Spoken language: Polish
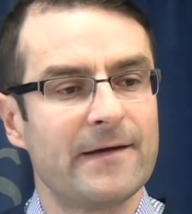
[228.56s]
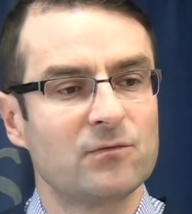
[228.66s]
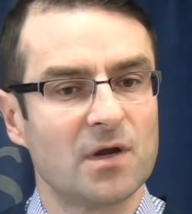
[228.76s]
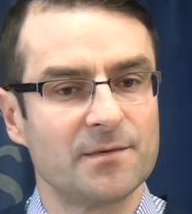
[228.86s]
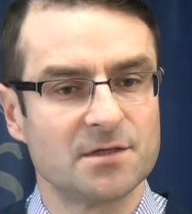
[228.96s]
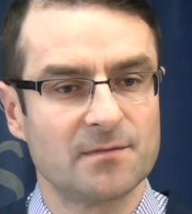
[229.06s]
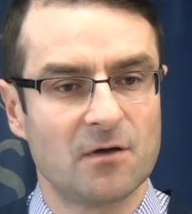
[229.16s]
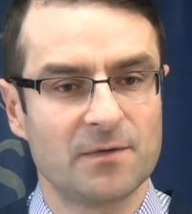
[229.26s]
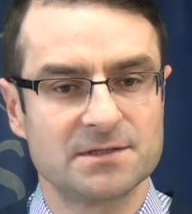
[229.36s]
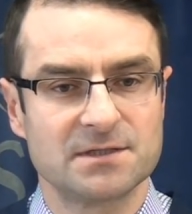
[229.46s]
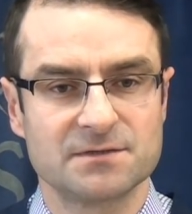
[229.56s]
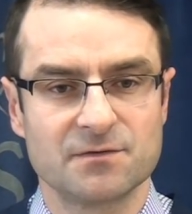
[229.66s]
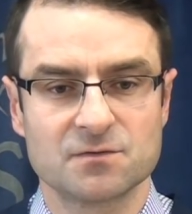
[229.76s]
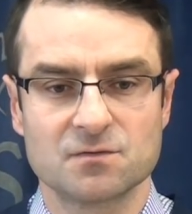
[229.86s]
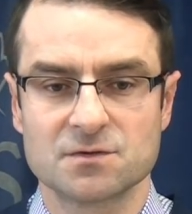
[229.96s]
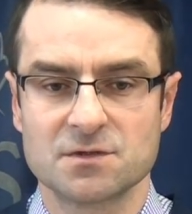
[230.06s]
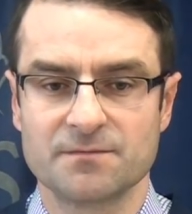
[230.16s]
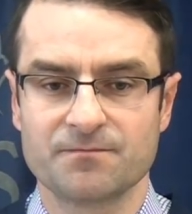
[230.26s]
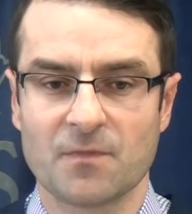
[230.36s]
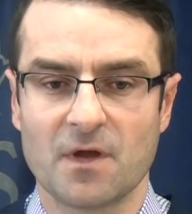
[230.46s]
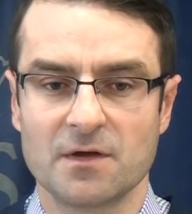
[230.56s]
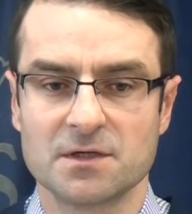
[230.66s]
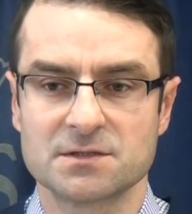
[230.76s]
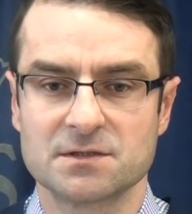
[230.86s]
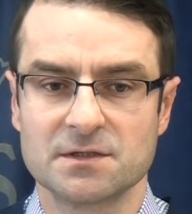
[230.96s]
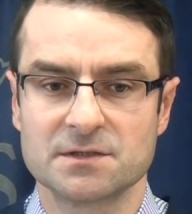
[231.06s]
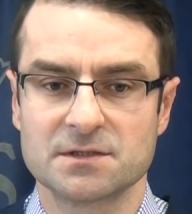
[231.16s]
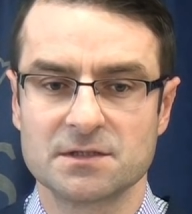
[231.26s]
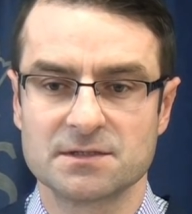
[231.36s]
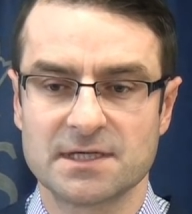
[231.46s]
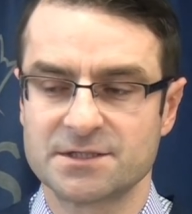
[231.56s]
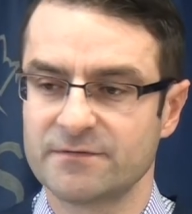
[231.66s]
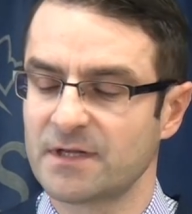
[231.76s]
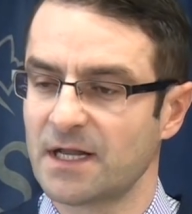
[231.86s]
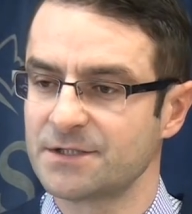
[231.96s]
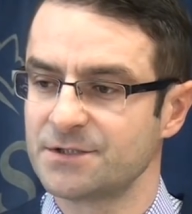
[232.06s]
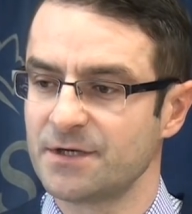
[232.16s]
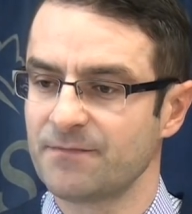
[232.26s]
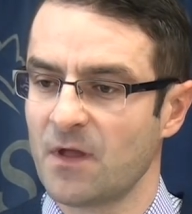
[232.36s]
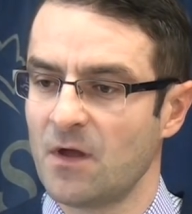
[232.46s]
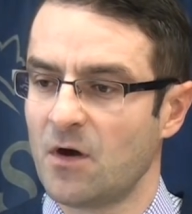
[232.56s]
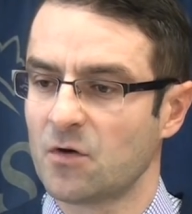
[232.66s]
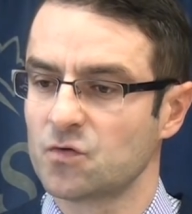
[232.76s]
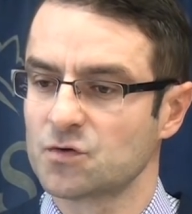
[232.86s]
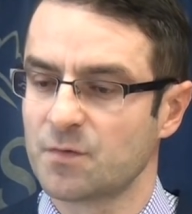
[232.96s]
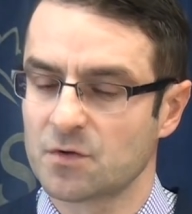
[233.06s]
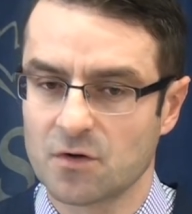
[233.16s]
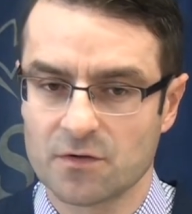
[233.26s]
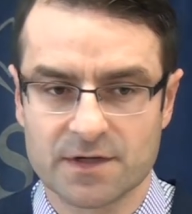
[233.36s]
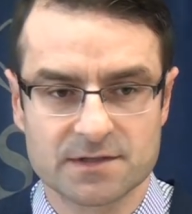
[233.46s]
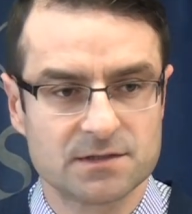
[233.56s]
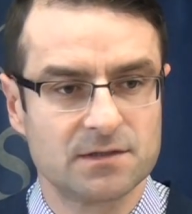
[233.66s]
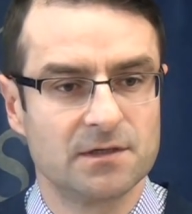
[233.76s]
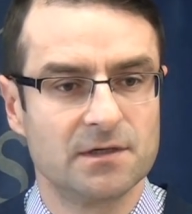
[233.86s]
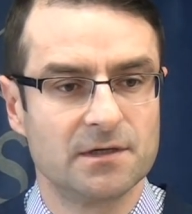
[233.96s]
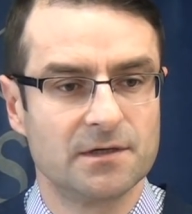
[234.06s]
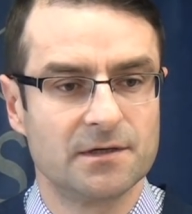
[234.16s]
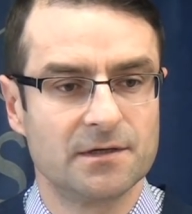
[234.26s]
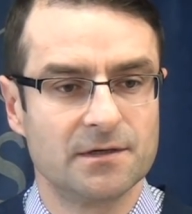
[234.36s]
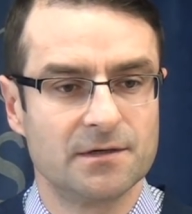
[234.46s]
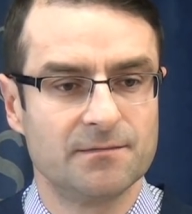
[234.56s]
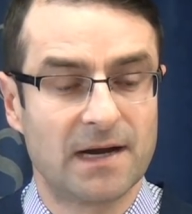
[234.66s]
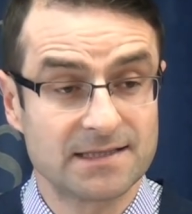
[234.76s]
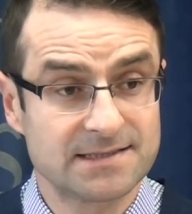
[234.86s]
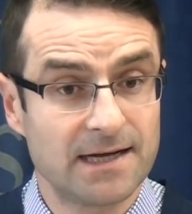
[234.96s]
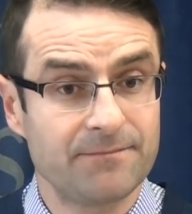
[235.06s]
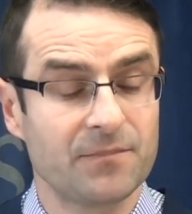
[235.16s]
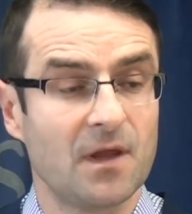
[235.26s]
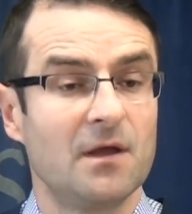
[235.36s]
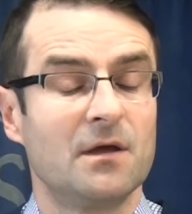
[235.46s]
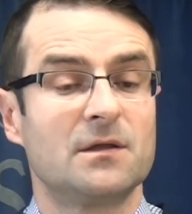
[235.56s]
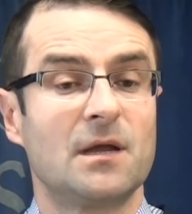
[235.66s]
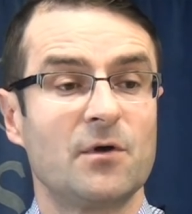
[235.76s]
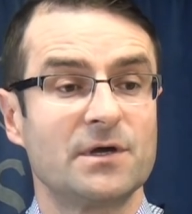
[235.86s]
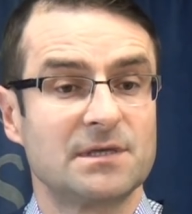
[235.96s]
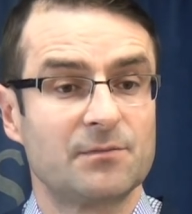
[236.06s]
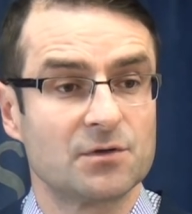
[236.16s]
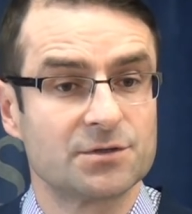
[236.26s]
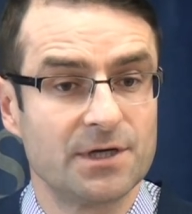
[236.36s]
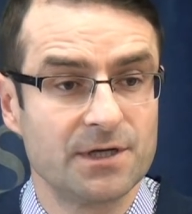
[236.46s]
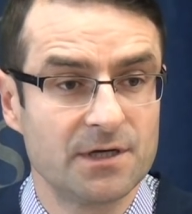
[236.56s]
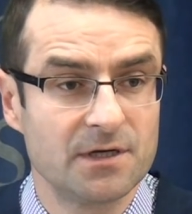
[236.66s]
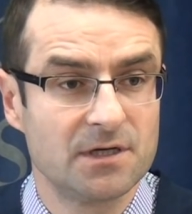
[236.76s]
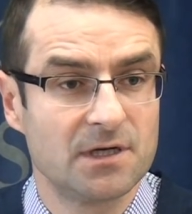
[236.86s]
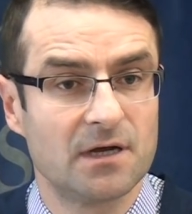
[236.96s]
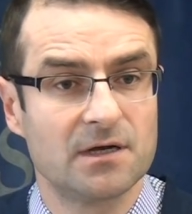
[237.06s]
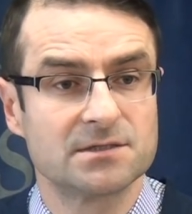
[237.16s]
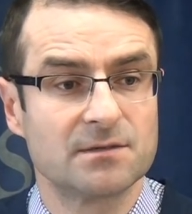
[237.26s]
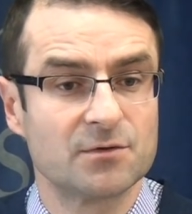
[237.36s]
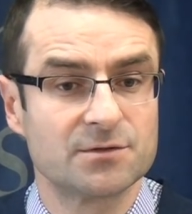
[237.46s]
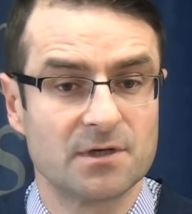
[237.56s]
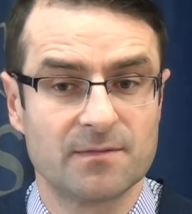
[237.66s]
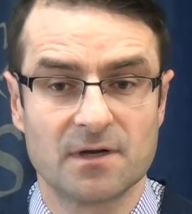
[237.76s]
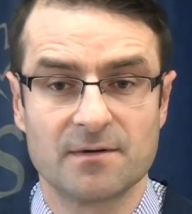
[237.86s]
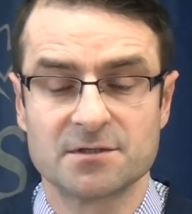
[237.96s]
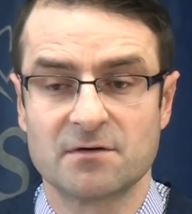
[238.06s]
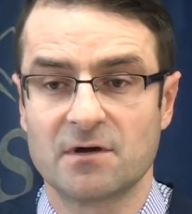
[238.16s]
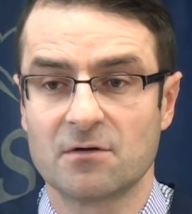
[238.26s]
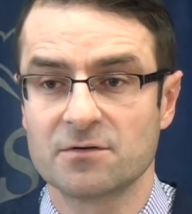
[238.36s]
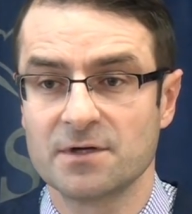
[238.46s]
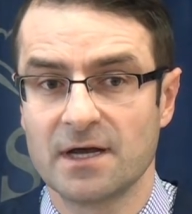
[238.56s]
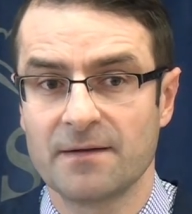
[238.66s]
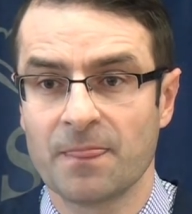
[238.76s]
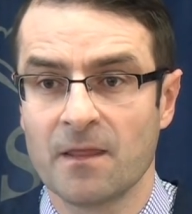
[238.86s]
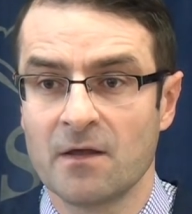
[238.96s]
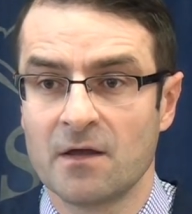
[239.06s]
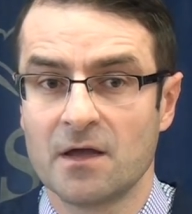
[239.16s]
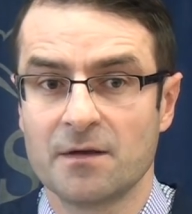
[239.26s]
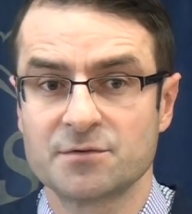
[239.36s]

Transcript: które będzie miało miejsce w związku z tym, z, z, z S19. Otóż pod koniec marca na moje zaproszenie i na zaproszenie pana marszałka Ortyla y,